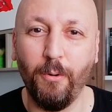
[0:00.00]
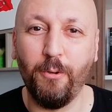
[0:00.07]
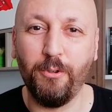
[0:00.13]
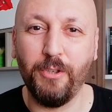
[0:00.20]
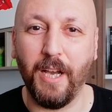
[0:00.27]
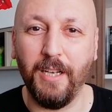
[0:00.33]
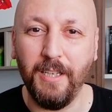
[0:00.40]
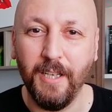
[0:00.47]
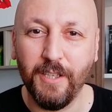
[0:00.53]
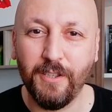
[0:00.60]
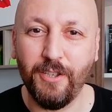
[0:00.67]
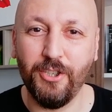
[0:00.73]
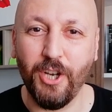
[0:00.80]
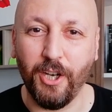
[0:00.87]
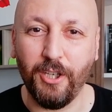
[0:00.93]
o güzel,
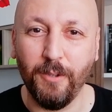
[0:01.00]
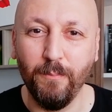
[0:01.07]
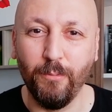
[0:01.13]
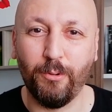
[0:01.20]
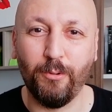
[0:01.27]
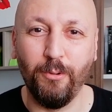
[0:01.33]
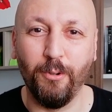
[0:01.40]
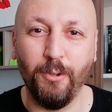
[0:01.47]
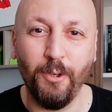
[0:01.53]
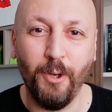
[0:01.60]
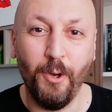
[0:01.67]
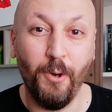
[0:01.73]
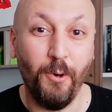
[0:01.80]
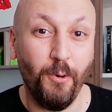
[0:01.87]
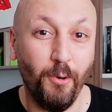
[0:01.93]
sıcak, mutlu,
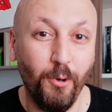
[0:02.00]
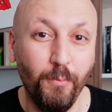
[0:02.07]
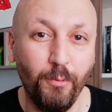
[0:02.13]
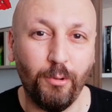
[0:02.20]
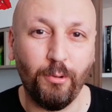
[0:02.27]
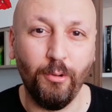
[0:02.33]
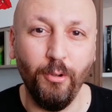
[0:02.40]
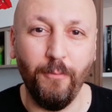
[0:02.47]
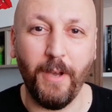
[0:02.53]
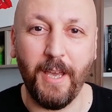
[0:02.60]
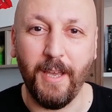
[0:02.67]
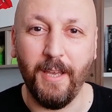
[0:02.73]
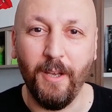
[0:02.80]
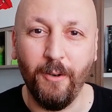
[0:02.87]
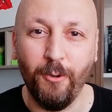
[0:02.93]
umutlu
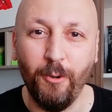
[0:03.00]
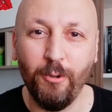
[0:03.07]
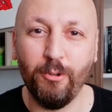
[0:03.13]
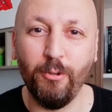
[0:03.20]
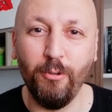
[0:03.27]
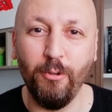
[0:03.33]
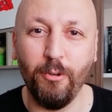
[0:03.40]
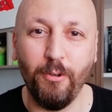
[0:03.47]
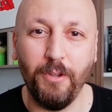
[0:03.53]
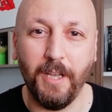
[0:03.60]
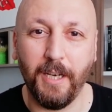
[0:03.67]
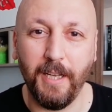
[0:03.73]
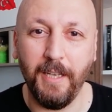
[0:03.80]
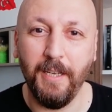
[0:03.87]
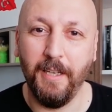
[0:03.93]
ve huzurlu
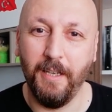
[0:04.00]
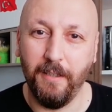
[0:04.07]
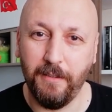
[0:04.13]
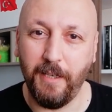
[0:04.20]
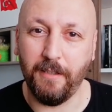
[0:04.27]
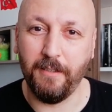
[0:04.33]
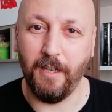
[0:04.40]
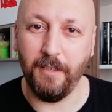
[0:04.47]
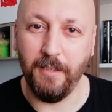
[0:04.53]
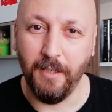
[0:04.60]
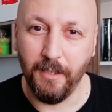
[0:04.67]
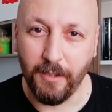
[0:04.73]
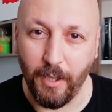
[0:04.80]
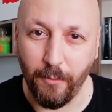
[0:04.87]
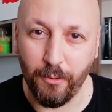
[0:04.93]
günlere tekrar
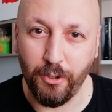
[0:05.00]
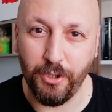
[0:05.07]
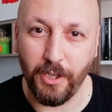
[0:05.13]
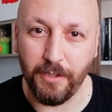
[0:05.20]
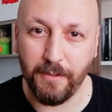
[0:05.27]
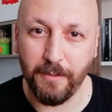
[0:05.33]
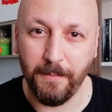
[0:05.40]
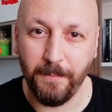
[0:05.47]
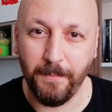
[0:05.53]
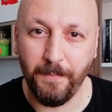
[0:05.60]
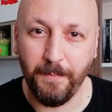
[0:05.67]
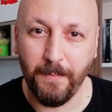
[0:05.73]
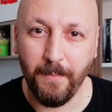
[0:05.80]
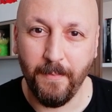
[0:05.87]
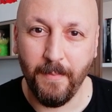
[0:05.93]
kavuşacağız.
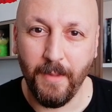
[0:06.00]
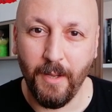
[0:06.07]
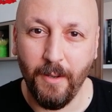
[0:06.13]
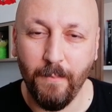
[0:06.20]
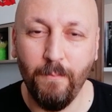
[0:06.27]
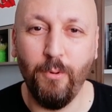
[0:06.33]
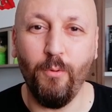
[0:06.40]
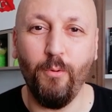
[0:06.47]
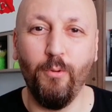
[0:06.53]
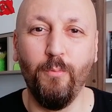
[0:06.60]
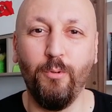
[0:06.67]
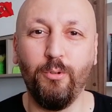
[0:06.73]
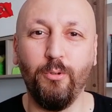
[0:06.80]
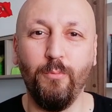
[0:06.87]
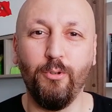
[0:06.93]
Bu
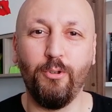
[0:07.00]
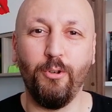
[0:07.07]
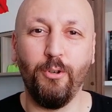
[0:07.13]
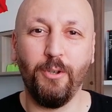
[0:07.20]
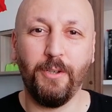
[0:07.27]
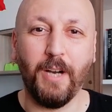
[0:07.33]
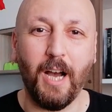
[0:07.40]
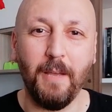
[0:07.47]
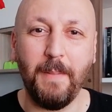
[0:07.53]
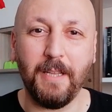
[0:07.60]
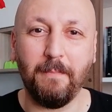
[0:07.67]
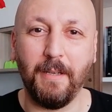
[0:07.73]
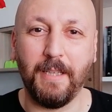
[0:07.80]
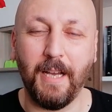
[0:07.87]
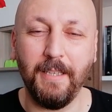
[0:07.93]
umudumuzu
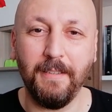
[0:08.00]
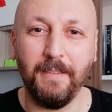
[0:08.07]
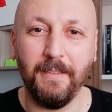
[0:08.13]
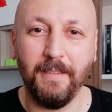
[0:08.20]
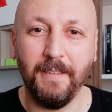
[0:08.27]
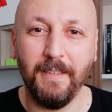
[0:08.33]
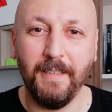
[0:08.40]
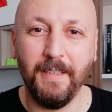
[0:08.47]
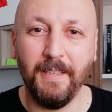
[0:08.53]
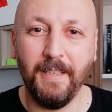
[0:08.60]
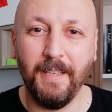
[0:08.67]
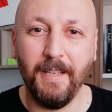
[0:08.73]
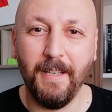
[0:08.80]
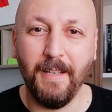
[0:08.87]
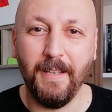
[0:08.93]
kaybetmeden
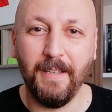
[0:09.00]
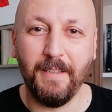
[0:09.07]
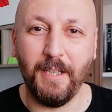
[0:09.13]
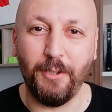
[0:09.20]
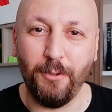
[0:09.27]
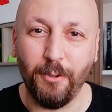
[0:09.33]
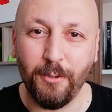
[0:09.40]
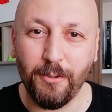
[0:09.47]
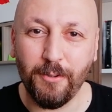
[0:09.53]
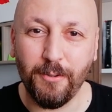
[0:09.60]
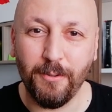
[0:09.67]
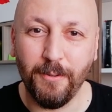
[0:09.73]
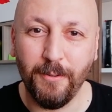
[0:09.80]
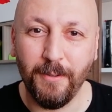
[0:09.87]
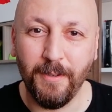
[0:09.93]
ne
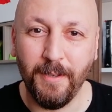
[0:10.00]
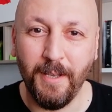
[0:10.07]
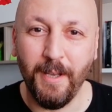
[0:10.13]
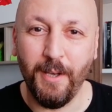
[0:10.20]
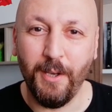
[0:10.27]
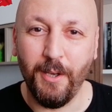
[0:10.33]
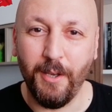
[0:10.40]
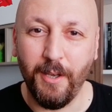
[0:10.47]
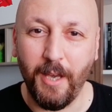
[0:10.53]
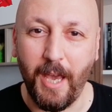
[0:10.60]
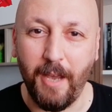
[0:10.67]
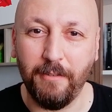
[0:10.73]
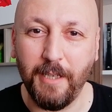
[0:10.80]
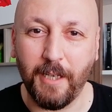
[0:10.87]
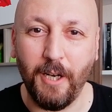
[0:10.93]
diyoruz?
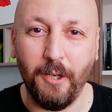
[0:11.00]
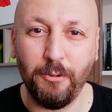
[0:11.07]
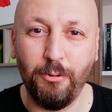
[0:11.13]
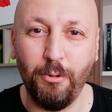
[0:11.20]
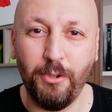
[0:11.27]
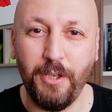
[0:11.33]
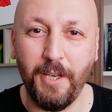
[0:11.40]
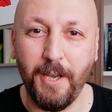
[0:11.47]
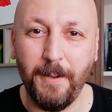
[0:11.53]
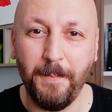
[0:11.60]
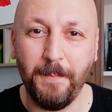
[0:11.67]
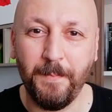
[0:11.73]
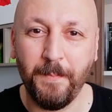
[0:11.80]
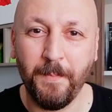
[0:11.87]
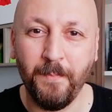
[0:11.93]
Evde kal Türkiye.
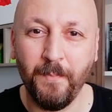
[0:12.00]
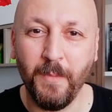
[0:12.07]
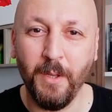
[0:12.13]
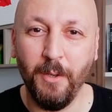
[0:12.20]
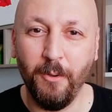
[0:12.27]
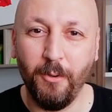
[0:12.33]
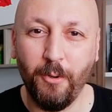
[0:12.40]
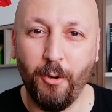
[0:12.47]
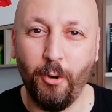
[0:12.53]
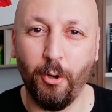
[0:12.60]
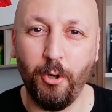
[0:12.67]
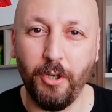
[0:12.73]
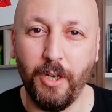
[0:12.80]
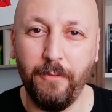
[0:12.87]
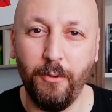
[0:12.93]

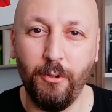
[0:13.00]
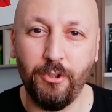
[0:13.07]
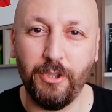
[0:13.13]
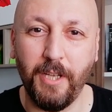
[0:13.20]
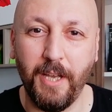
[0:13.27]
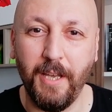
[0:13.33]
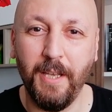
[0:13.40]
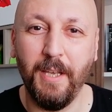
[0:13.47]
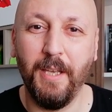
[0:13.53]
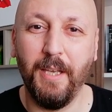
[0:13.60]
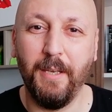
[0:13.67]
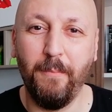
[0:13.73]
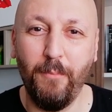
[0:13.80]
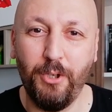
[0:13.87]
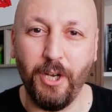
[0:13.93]
koronavirüste
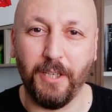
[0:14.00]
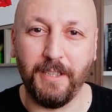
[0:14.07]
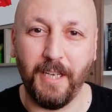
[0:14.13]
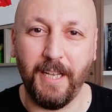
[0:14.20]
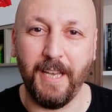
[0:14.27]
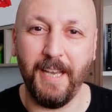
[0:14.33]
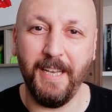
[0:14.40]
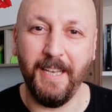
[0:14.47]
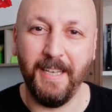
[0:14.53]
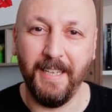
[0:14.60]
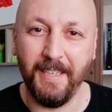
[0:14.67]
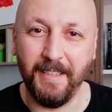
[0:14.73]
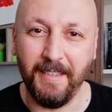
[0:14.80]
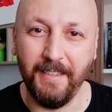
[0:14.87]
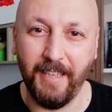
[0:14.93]
mücadeleye
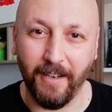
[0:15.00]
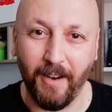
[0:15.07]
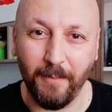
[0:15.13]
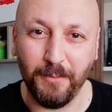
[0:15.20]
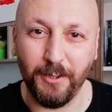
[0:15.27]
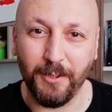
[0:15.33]
devam